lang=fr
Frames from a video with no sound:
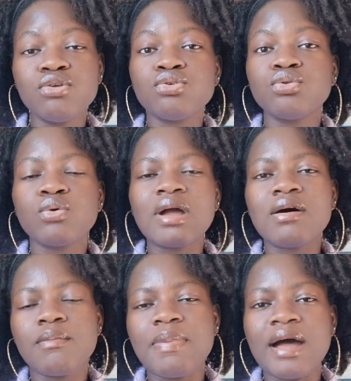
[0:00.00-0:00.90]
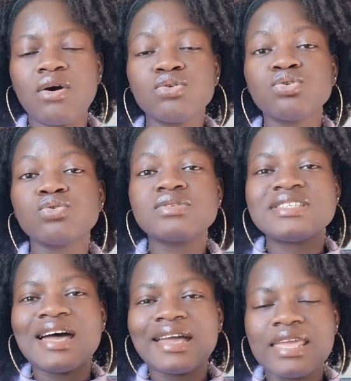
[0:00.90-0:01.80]
de nos grands-parents, de
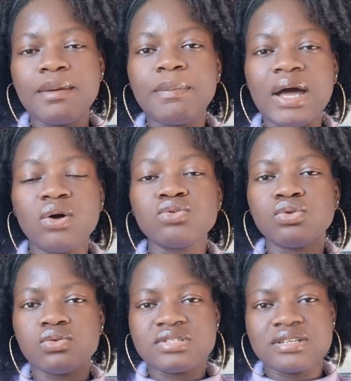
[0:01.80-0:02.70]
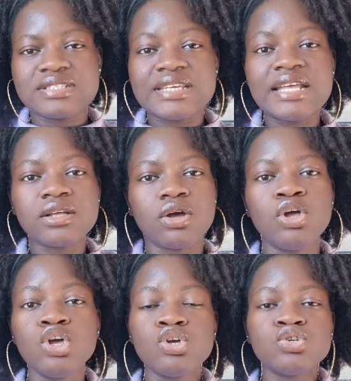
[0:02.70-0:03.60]
nos arrière-parents, de nos ancêtres.
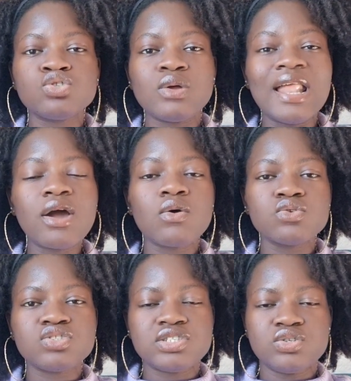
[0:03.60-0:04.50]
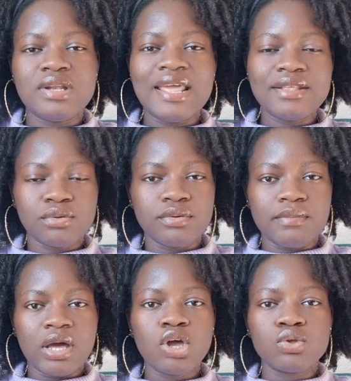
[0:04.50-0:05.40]
Cela constitue l'être
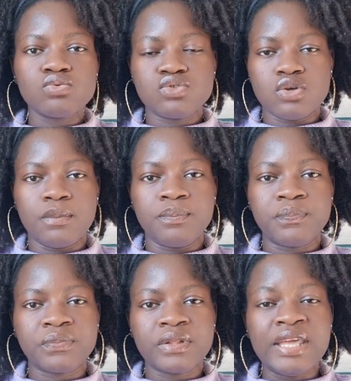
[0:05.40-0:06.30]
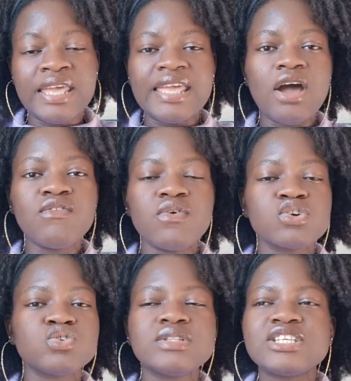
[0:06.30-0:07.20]
humain que nous sommes. Et en
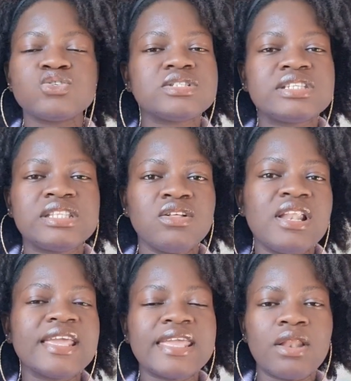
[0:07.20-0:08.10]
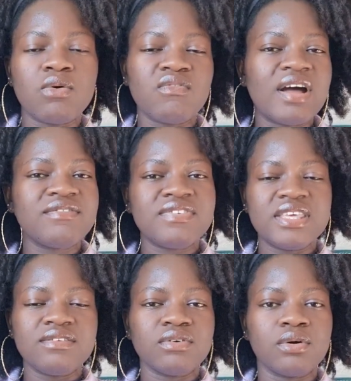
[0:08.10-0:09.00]
fonction des sociétés dans lesquelles on va
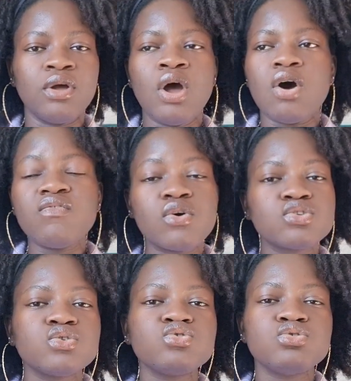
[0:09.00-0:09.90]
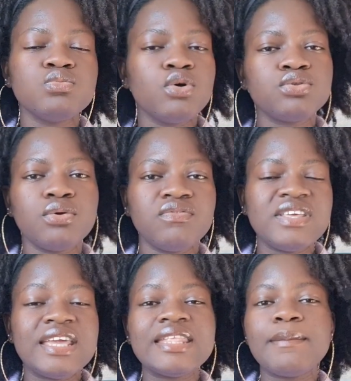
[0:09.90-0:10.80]
vivre, en fonction du mode de
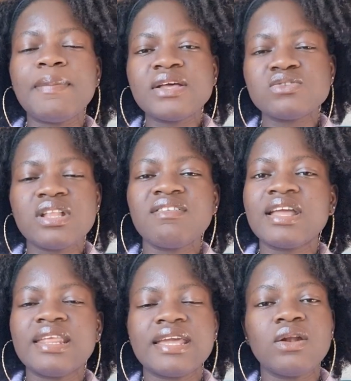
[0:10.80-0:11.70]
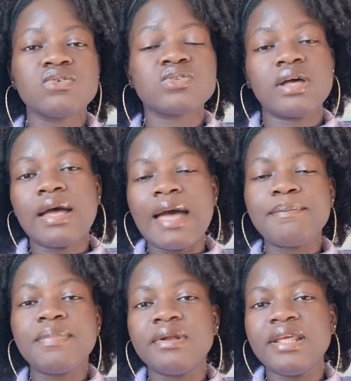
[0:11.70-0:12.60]
vie et des personnes avec lesquelles on sera
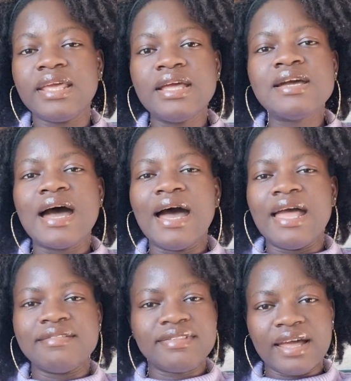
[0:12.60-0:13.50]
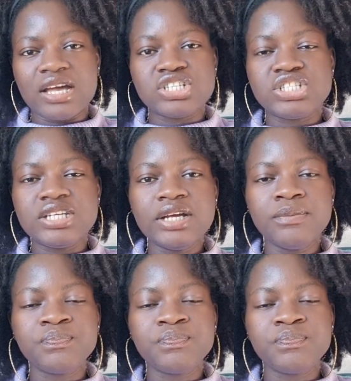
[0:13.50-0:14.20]
appelé à interagir,